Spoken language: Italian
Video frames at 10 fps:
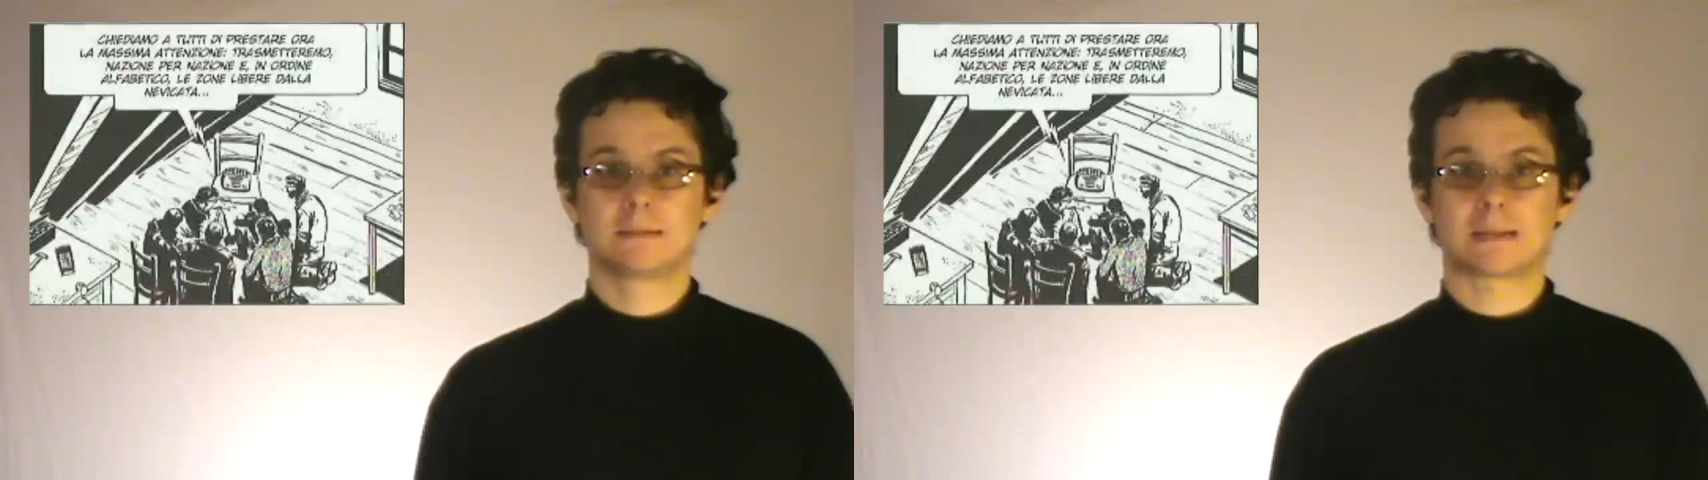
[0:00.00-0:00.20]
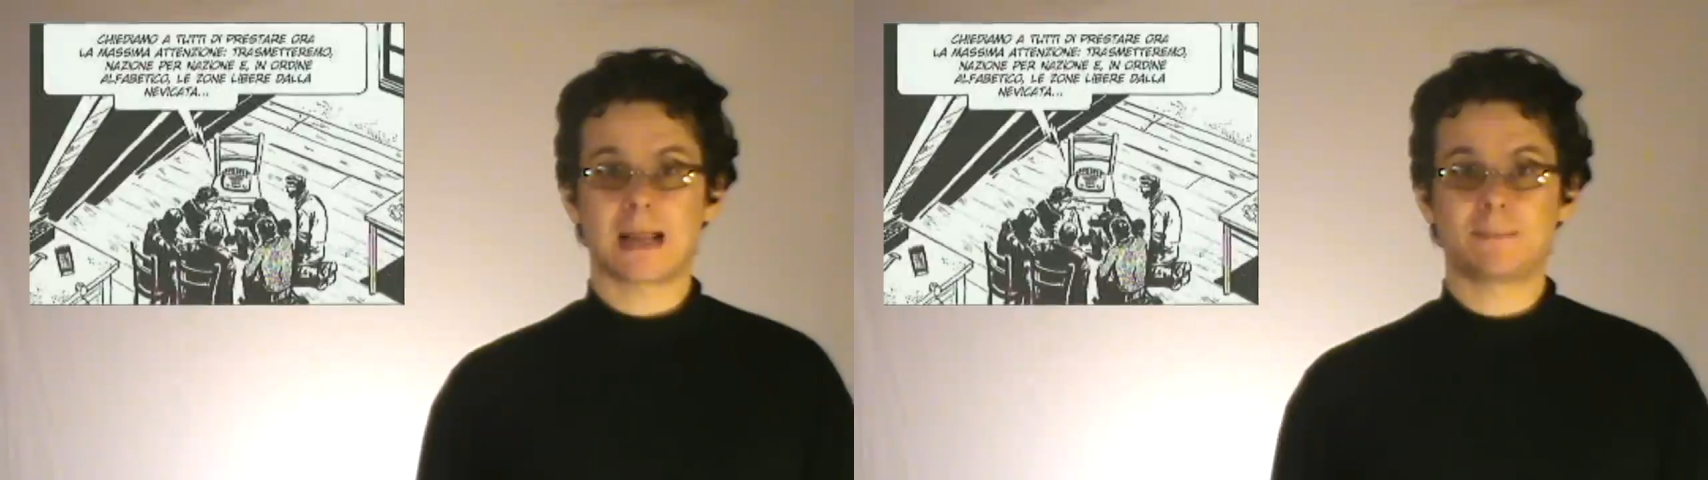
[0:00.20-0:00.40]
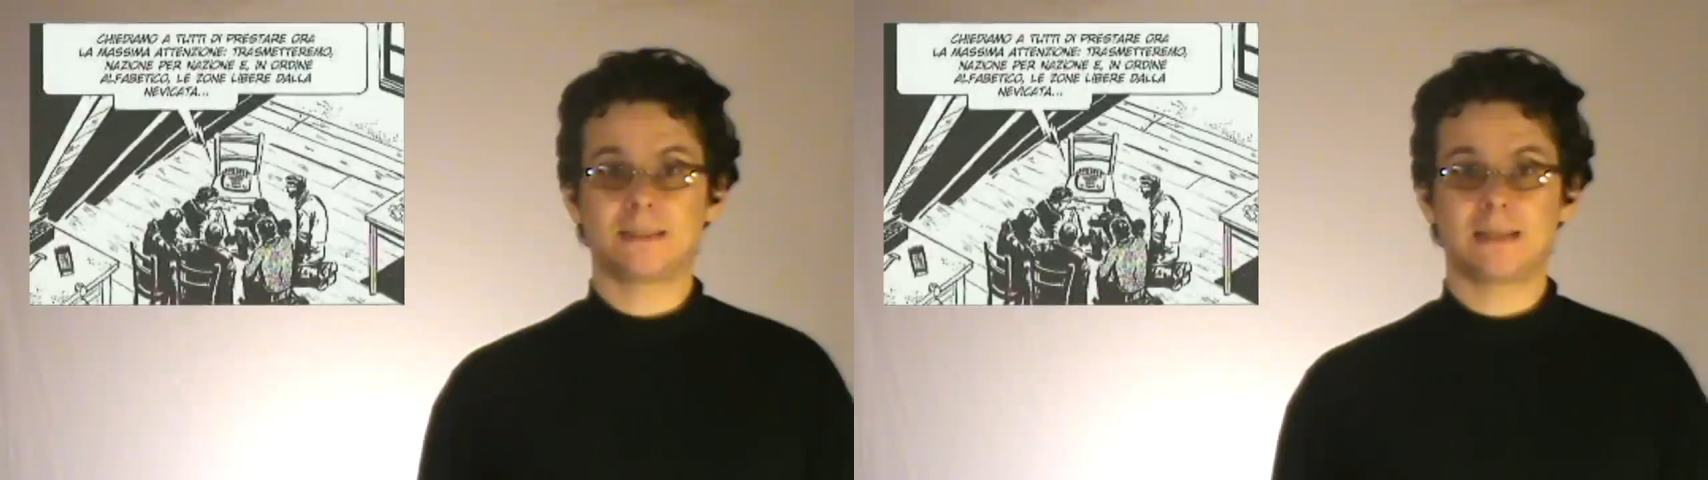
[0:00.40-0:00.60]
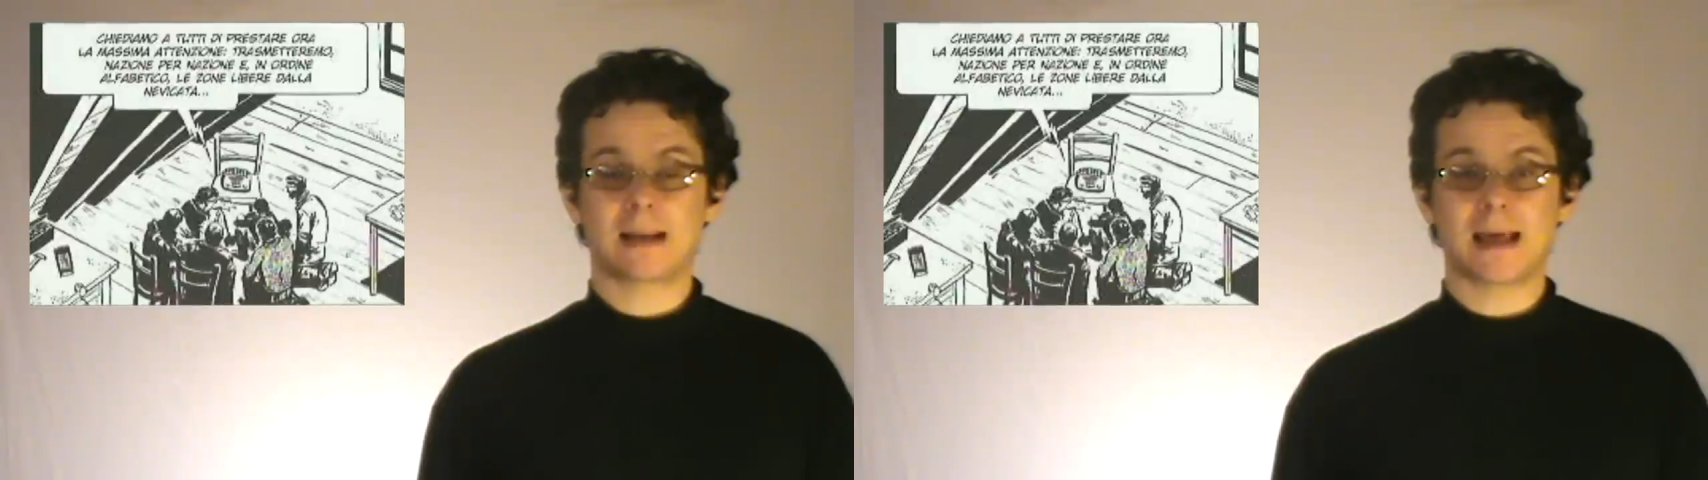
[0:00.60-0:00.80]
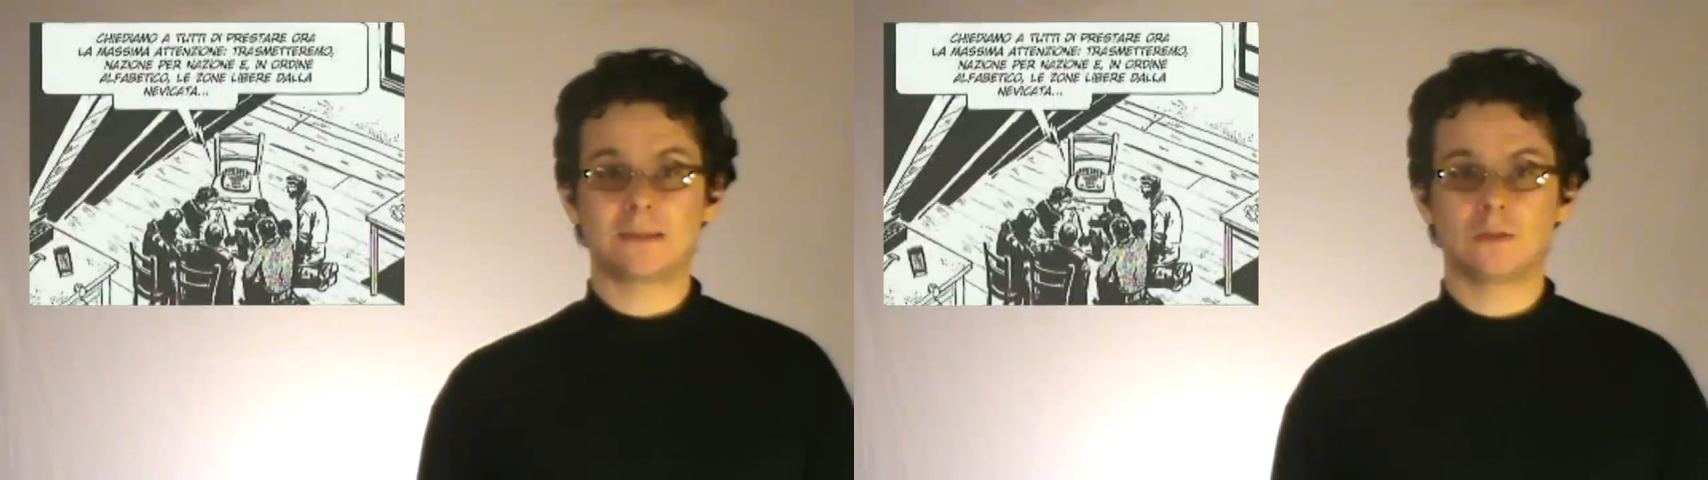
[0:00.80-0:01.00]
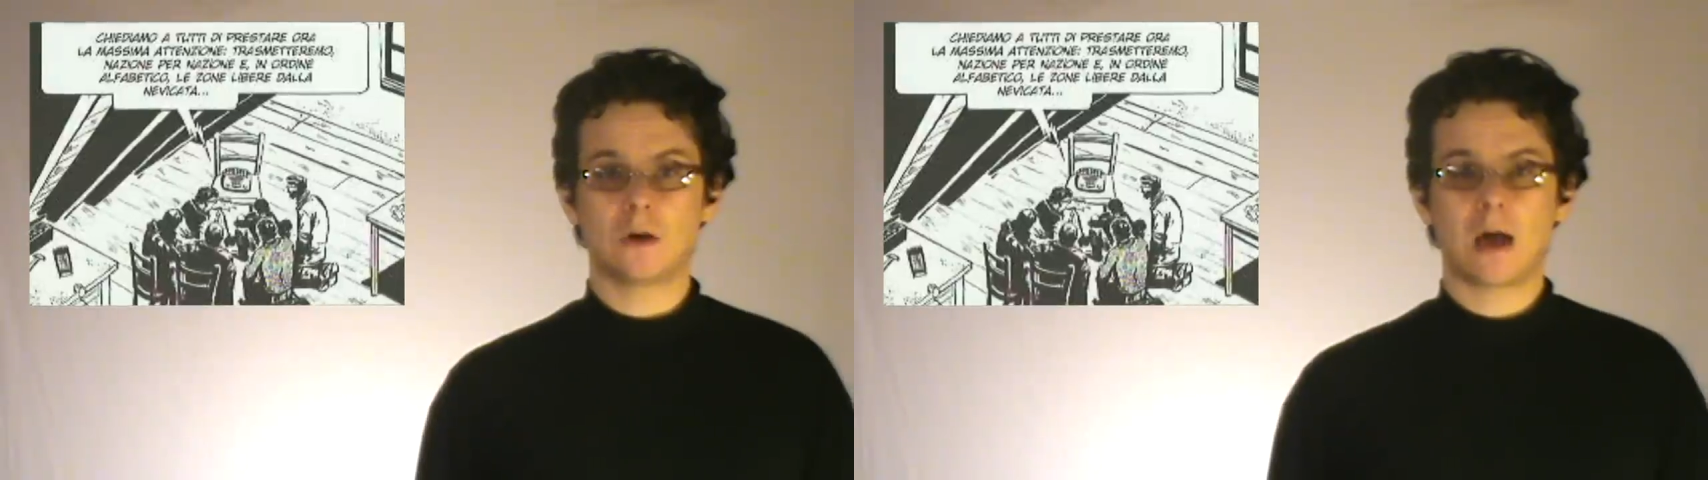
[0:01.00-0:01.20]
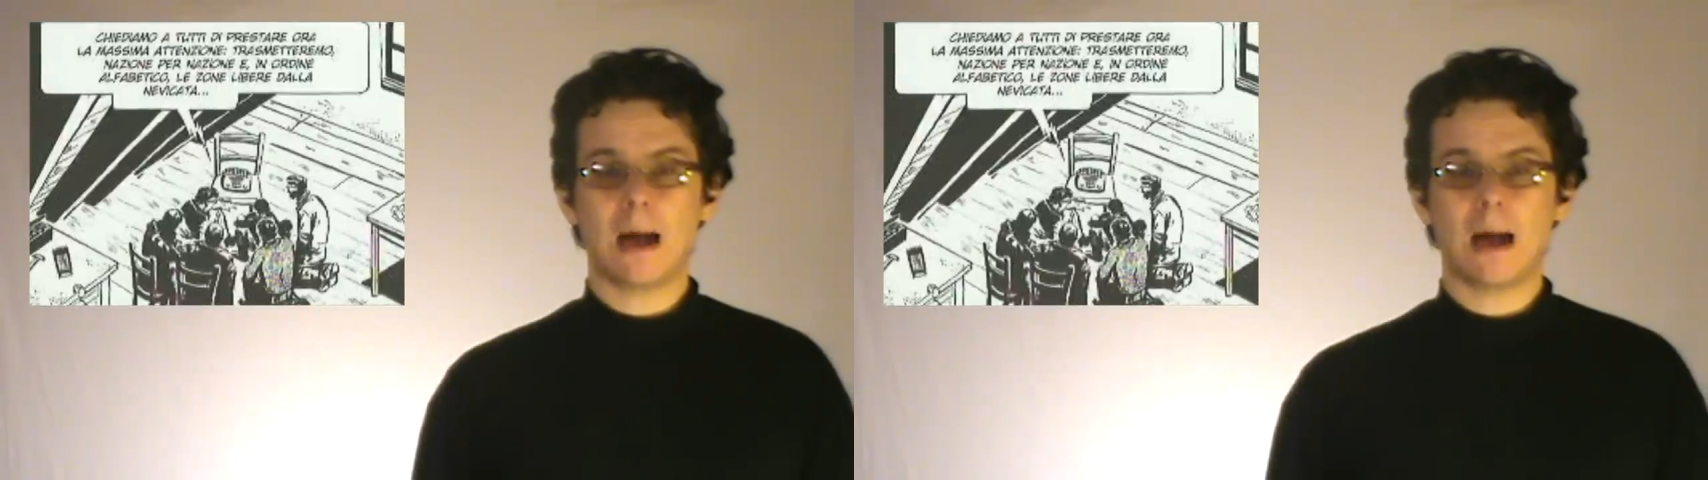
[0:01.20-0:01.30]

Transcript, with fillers: Tramite la radio